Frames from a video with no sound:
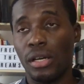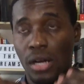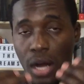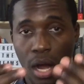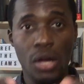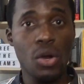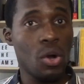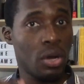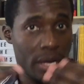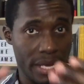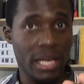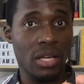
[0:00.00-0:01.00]
encore
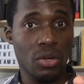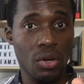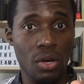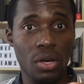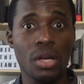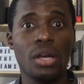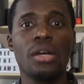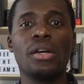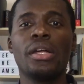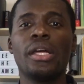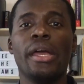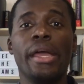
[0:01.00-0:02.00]
et encore,
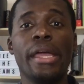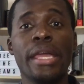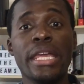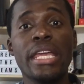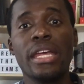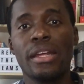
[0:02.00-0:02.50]
et